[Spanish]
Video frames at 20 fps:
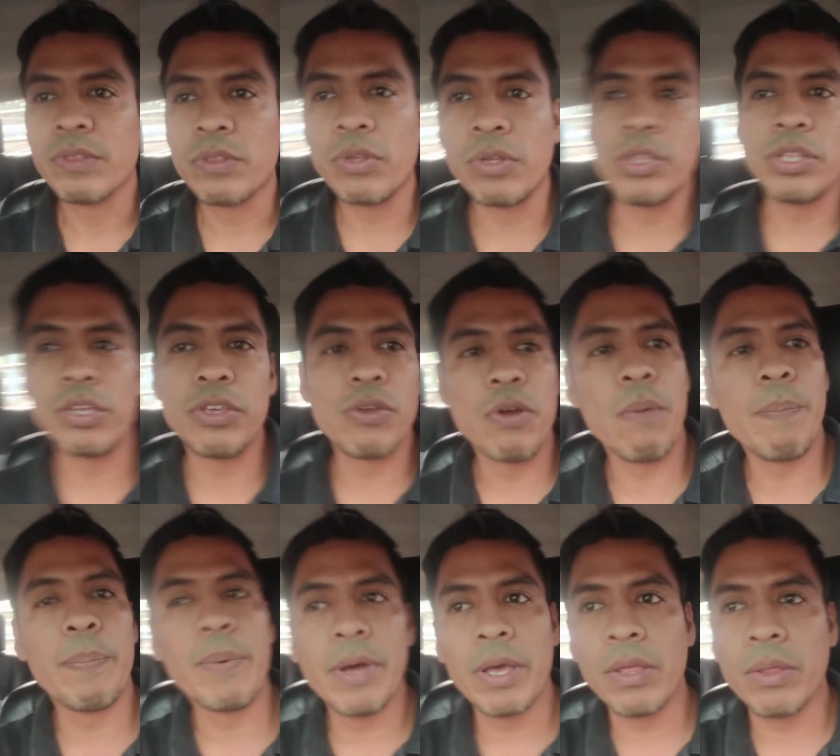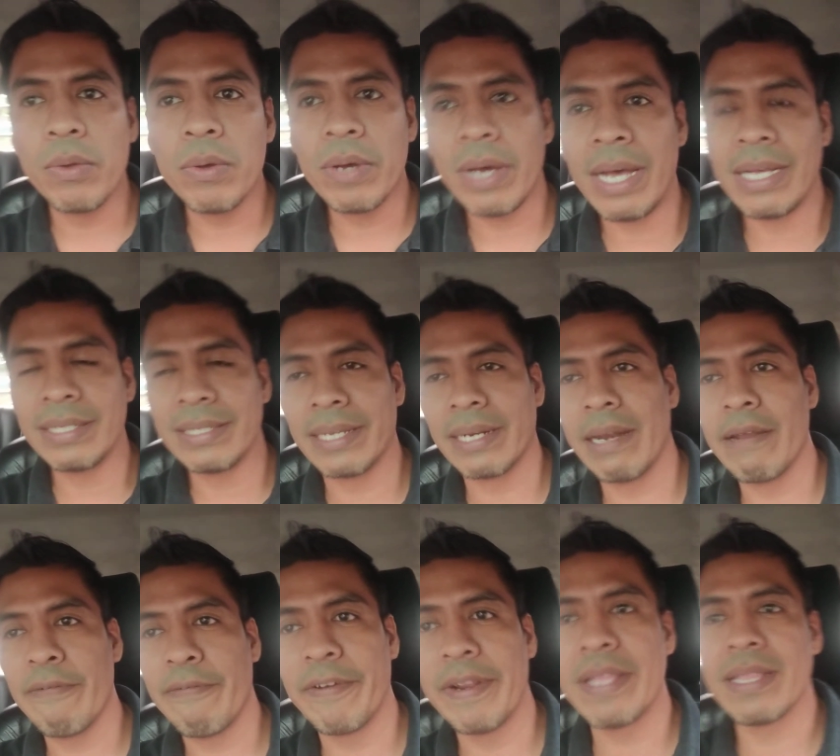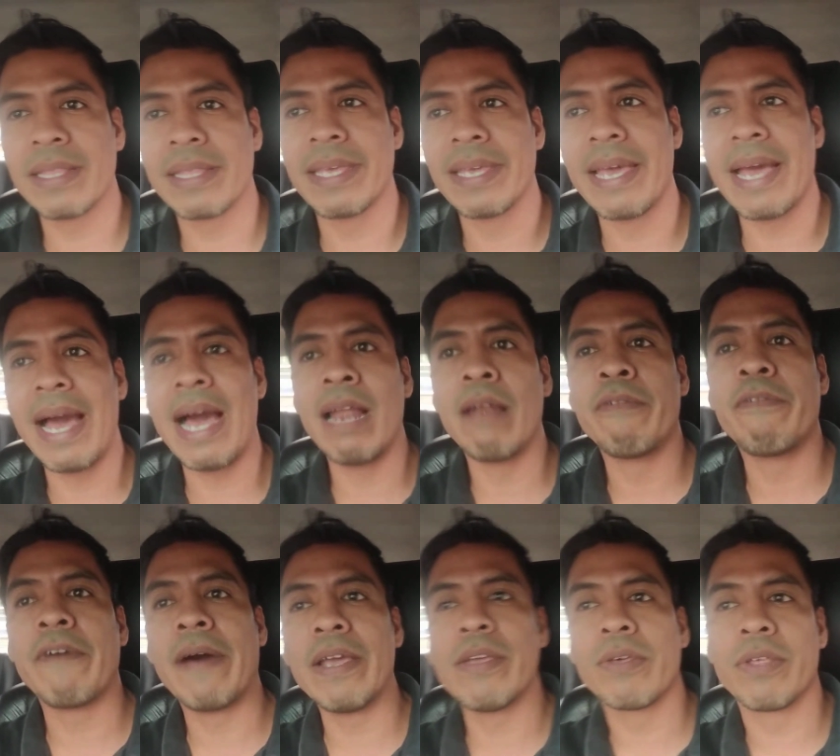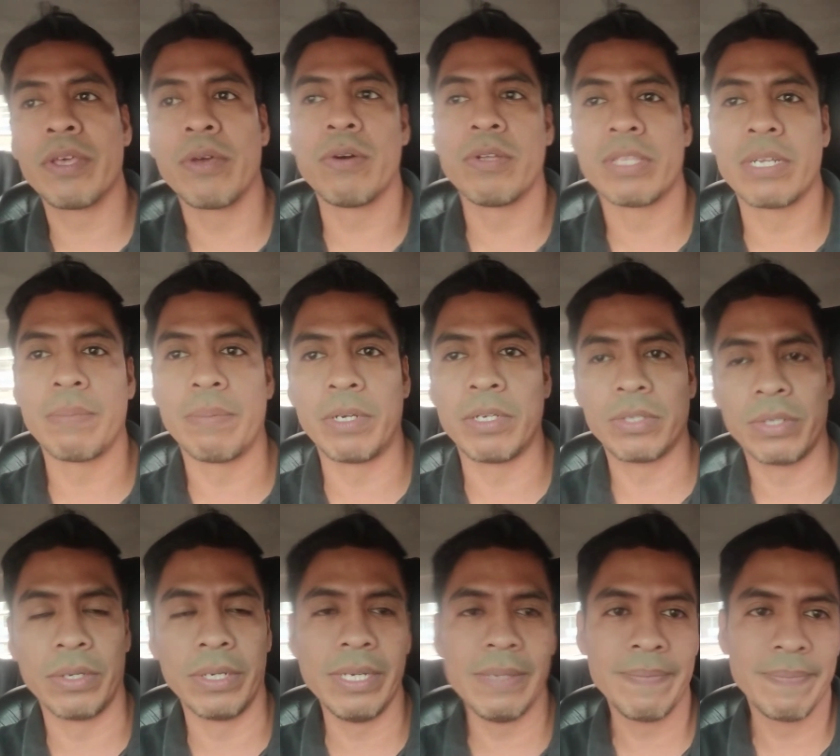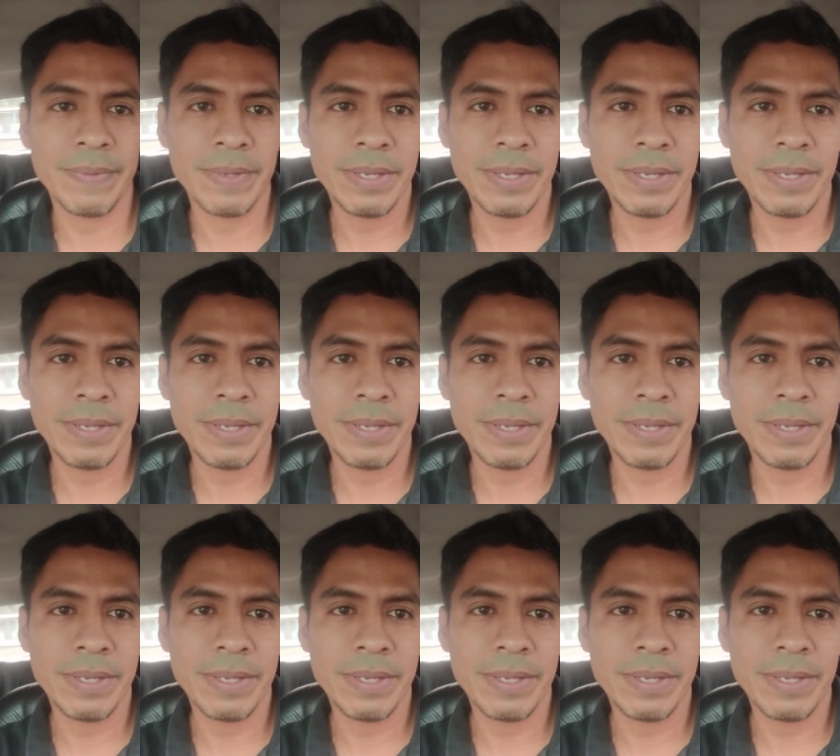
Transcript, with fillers: donde yo puedo hacerle frente al fallo de otra persona,